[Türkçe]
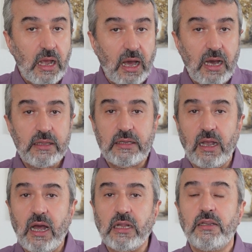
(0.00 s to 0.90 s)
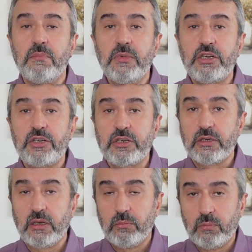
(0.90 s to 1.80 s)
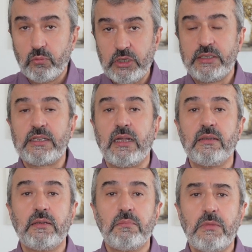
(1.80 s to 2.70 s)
adeta adamış bu insan.